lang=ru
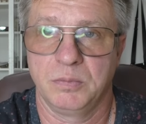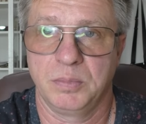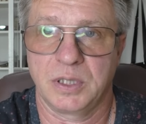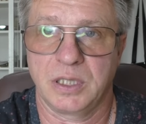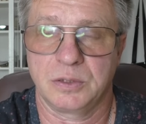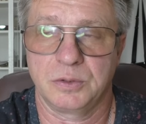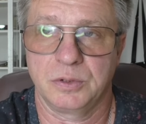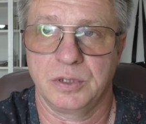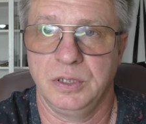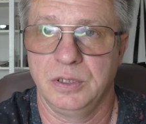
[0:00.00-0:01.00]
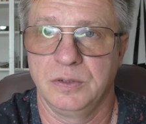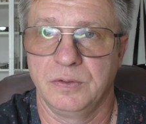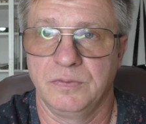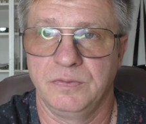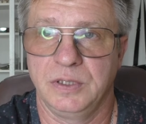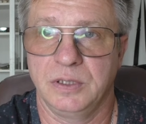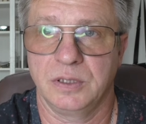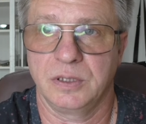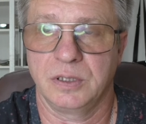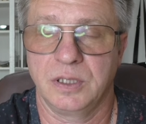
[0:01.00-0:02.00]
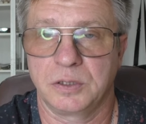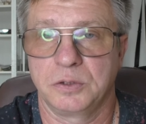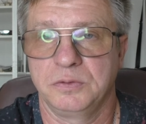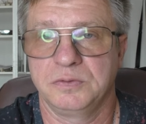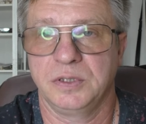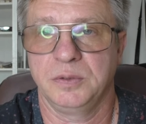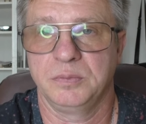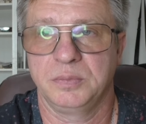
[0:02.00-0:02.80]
по которой вы готовы